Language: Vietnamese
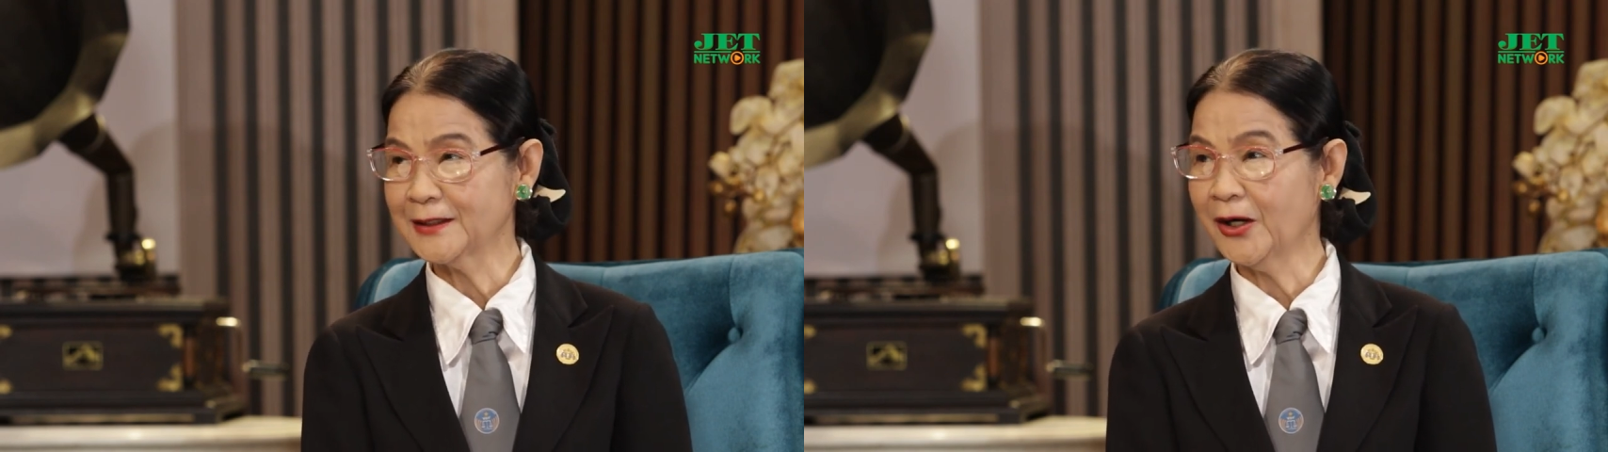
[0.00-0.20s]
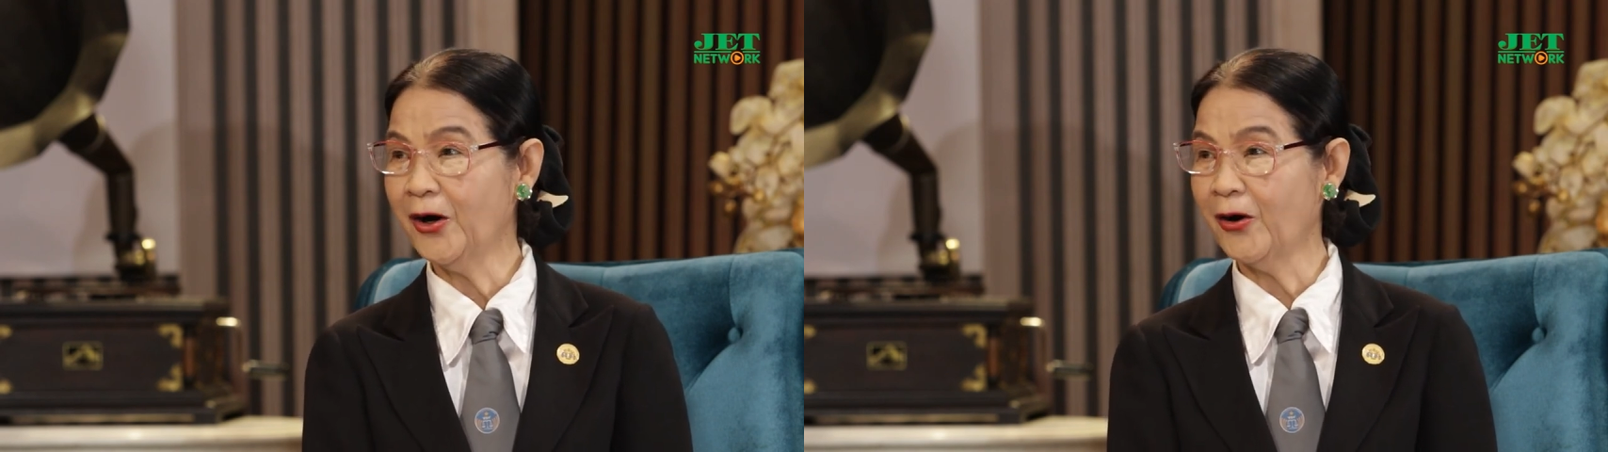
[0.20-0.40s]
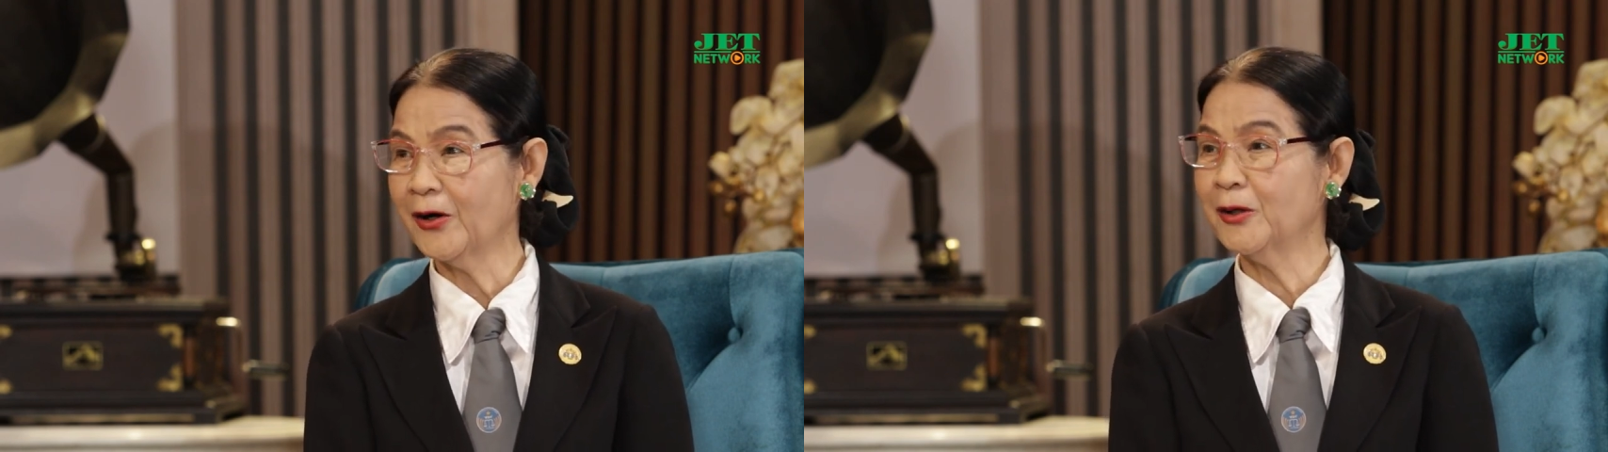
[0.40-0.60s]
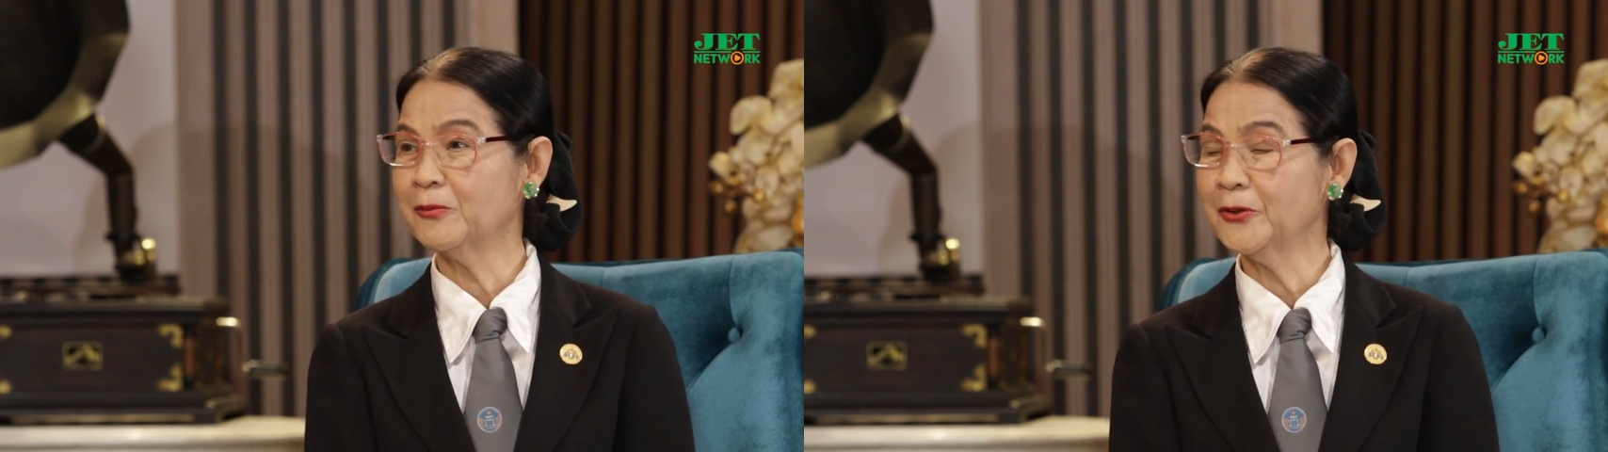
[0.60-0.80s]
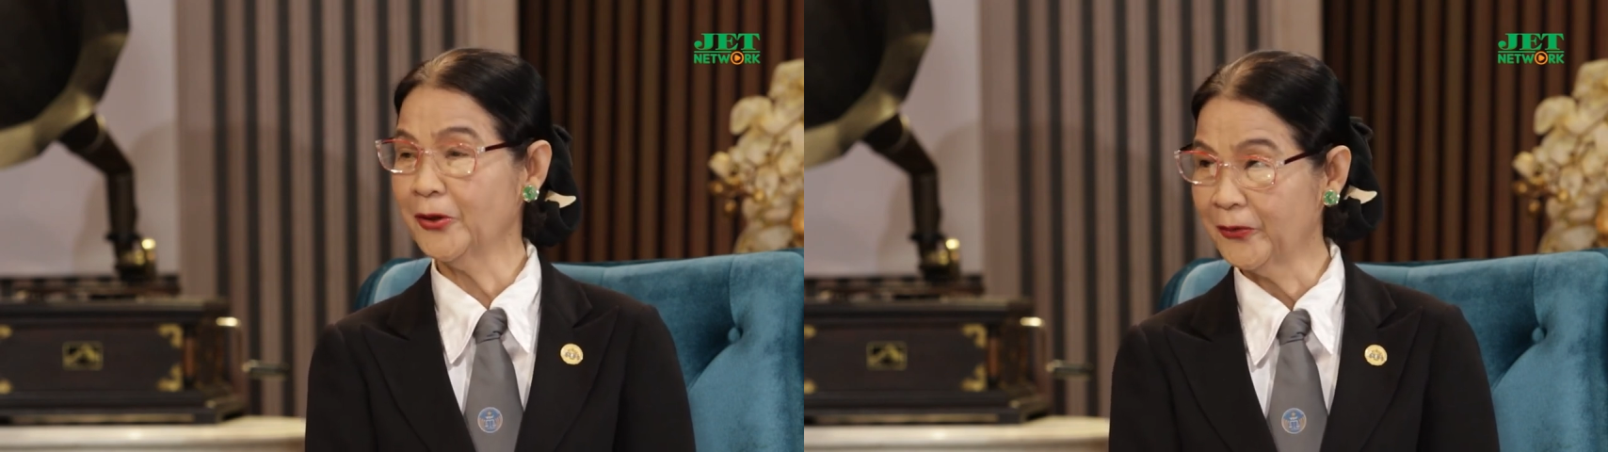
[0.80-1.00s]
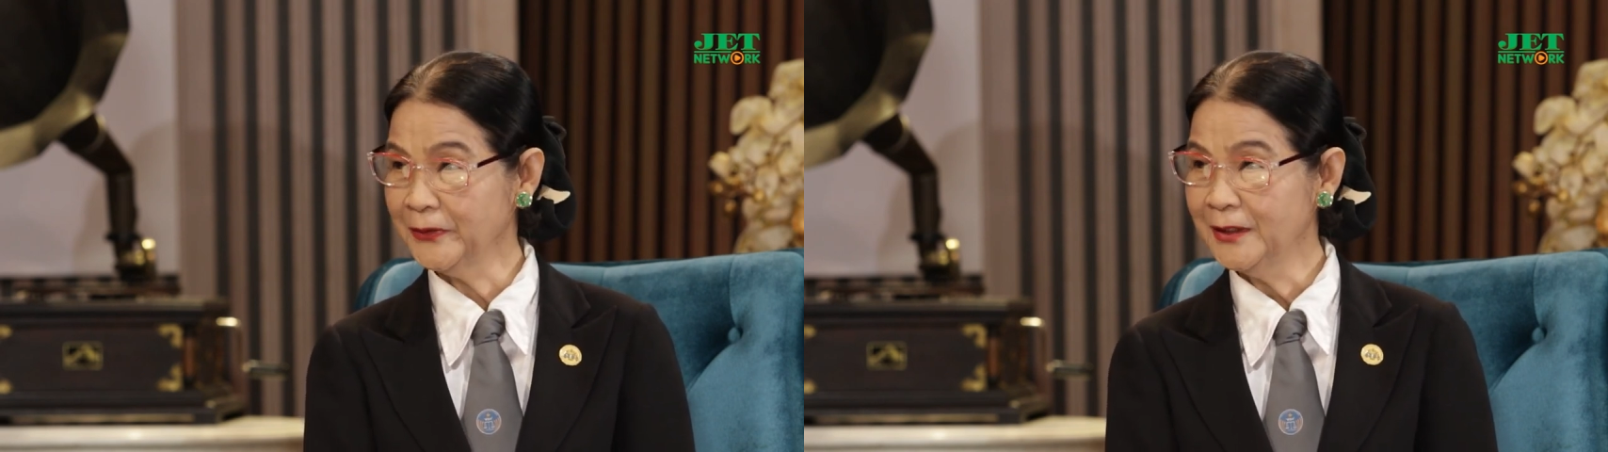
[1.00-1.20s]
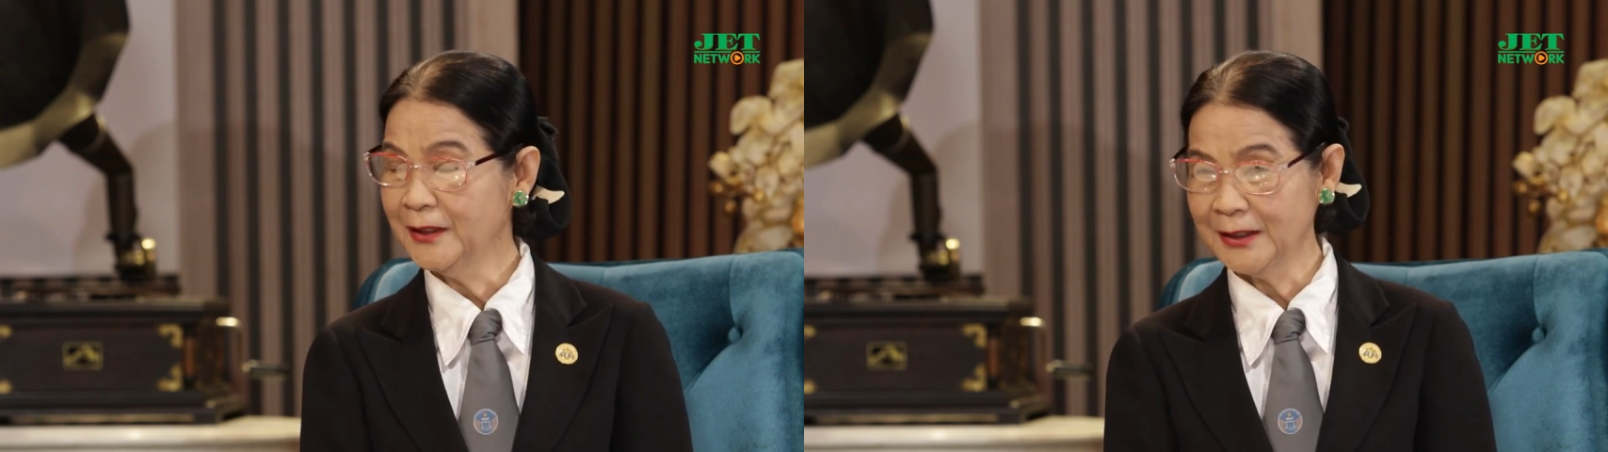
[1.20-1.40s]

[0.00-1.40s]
thì cái họ không có đổi